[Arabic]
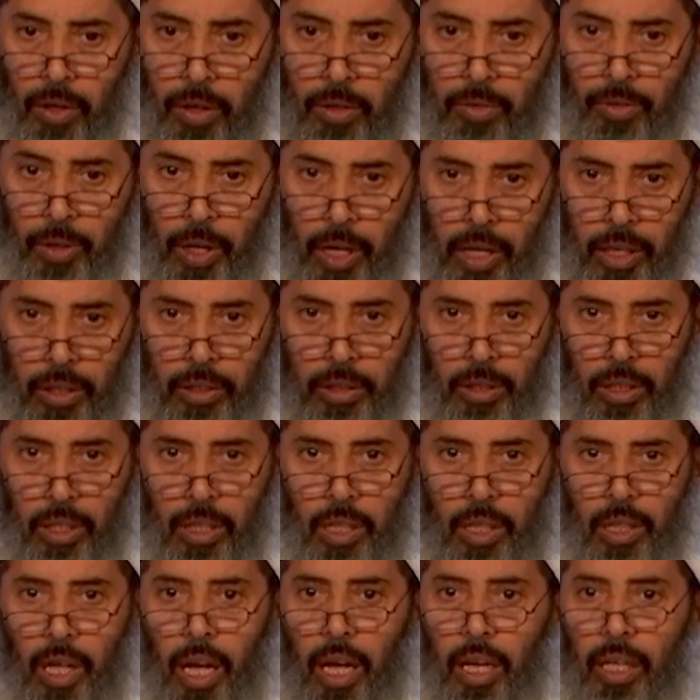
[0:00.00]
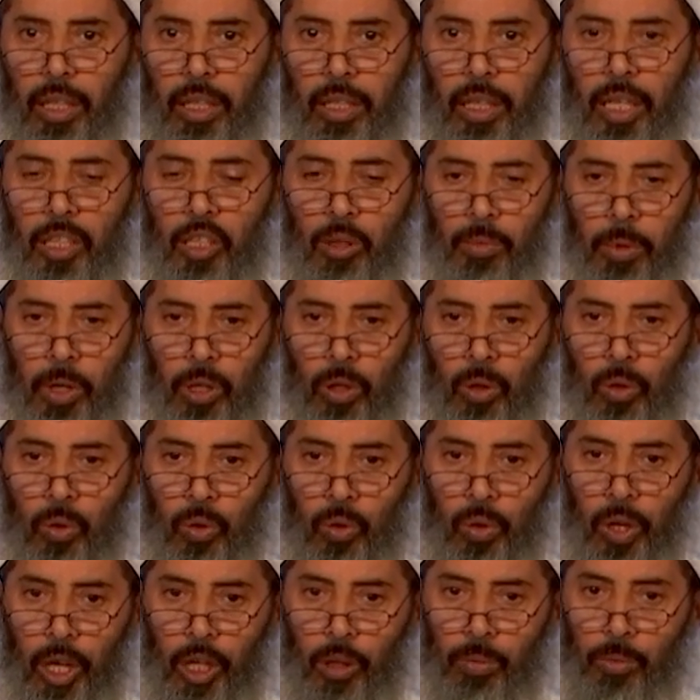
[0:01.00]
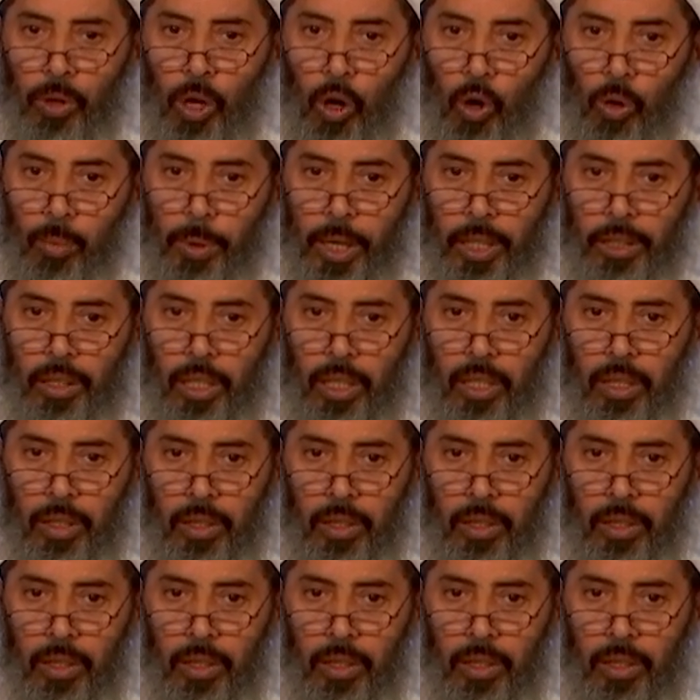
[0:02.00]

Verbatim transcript: فقط لذلك يجب أن يكون هناك مناوبات